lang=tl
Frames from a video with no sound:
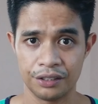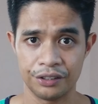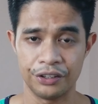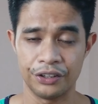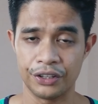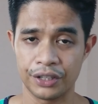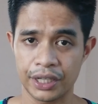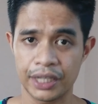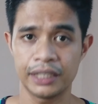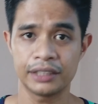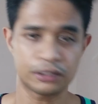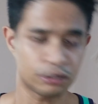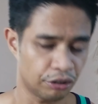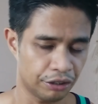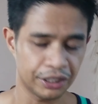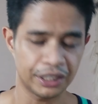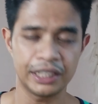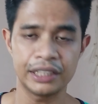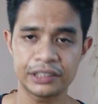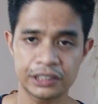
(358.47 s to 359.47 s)
Okay, so
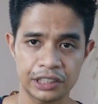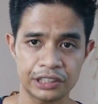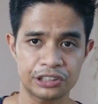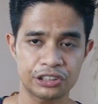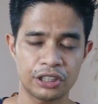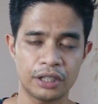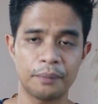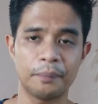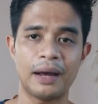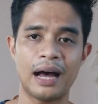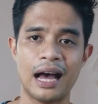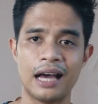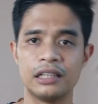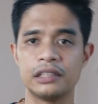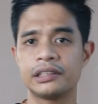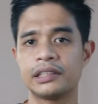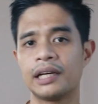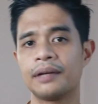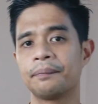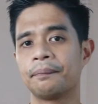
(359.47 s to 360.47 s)
i-research nyo na
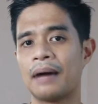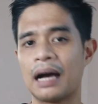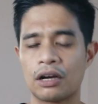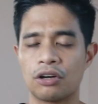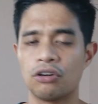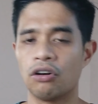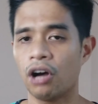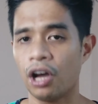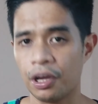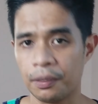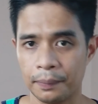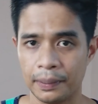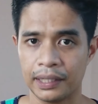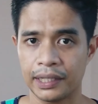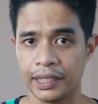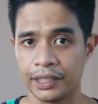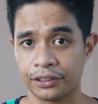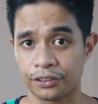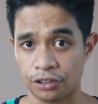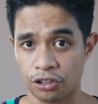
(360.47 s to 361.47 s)
maayos yan bago kayo
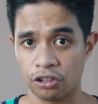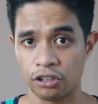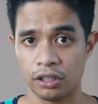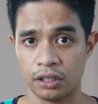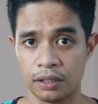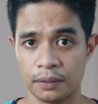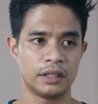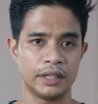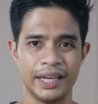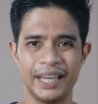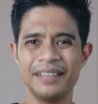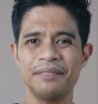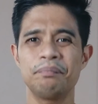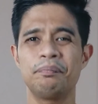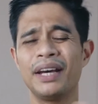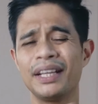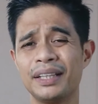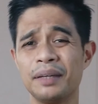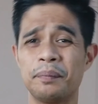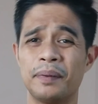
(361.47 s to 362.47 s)
mag-enroll. And
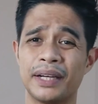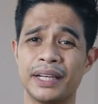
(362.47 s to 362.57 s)
pwede